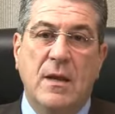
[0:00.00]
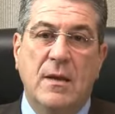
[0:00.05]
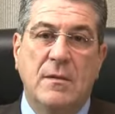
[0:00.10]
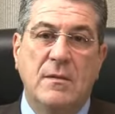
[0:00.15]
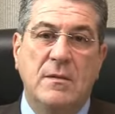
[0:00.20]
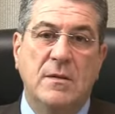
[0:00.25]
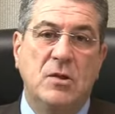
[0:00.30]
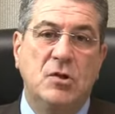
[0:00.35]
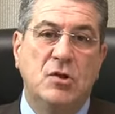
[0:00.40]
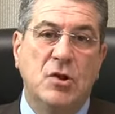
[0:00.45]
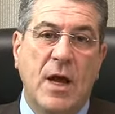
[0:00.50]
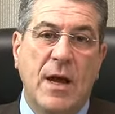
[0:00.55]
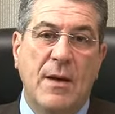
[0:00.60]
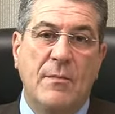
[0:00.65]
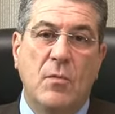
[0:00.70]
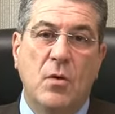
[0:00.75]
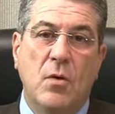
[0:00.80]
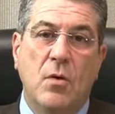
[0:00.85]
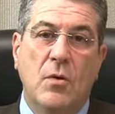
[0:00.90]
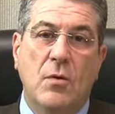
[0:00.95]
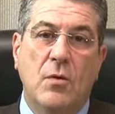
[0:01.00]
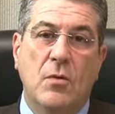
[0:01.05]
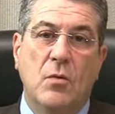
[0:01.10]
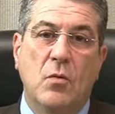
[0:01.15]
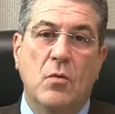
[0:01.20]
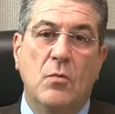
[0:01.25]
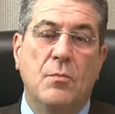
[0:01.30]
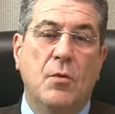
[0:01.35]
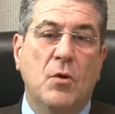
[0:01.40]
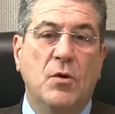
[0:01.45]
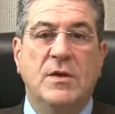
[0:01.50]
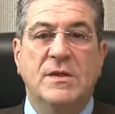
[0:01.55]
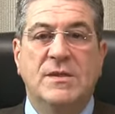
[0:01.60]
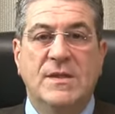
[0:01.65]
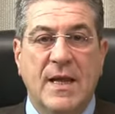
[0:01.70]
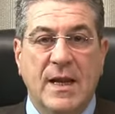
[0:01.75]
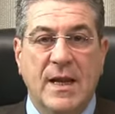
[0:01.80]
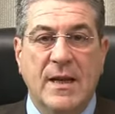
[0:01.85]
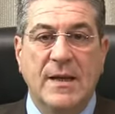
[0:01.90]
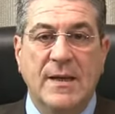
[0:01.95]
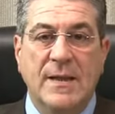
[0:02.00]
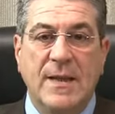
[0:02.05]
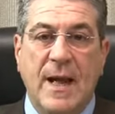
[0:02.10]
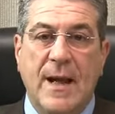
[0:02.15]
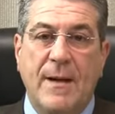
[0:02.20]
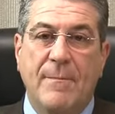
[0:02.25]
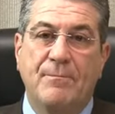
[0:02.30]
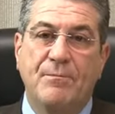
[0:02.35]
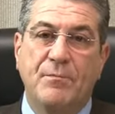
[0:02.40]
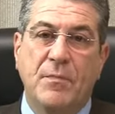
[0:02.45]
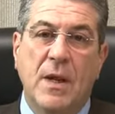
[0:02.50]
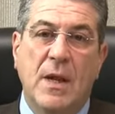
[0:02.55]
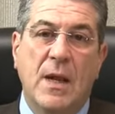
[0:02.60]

diciamo, un po' di serenità